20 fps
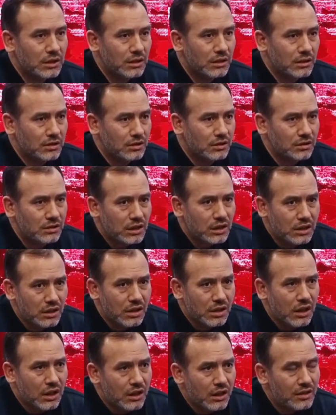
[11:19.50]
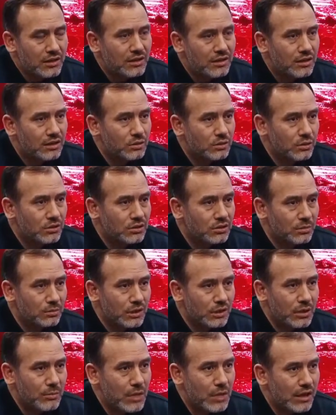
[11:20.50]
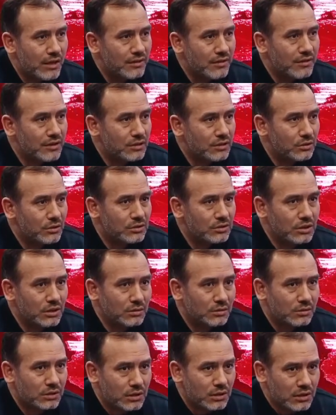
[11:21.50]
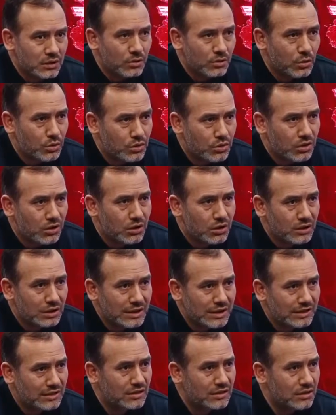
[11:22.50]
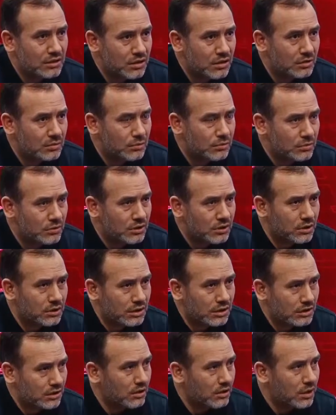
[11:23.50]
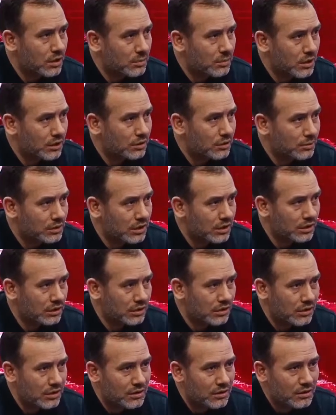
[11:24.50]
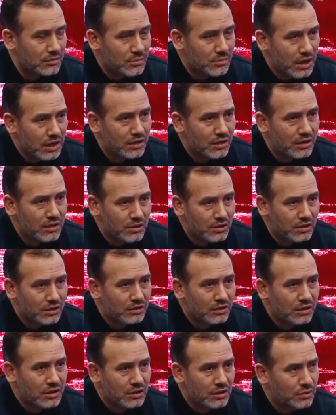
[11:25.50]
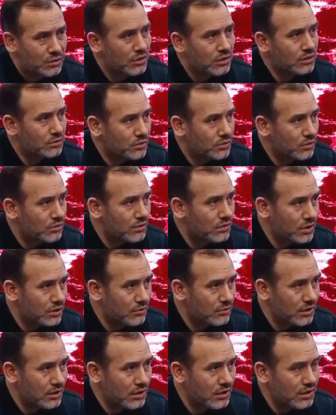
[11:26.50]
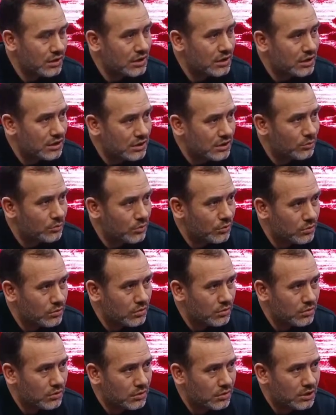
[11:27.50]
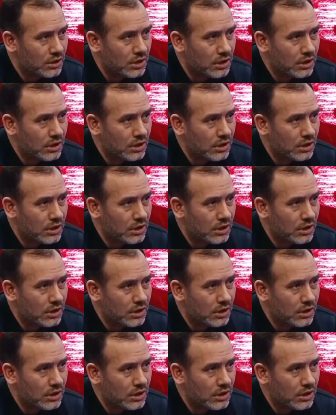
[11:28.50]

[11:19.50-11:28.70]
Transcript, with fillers: e, yani ailelerde olsa bile, mahallelerde olsa eğer hocalar gizlice olsa gizli kapaklı bir şekilde mahallelerde Kur'an kursları vardı, din eğitimi oluyordu.